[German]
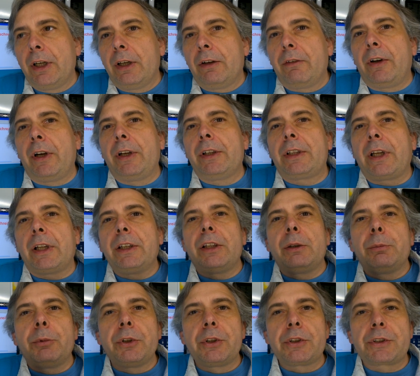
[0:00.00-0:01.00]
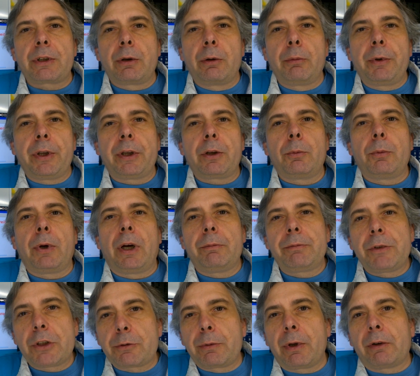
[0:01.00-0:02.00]
weil dann die Bundesrepublik
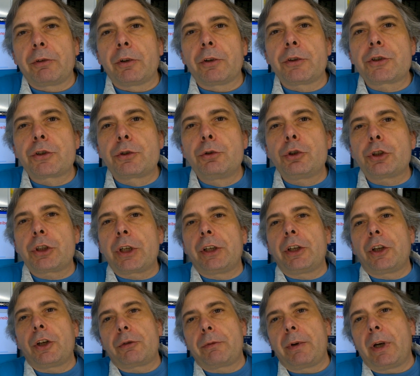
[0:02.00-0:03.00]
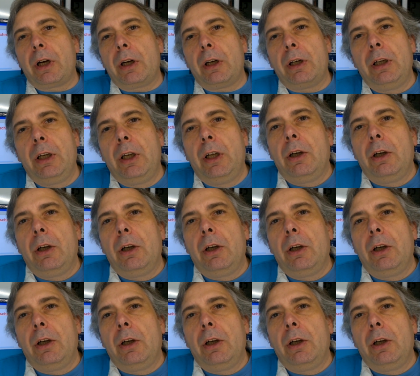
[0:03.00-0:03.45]
überhaupt nicht mehr für uns zuständig wäre,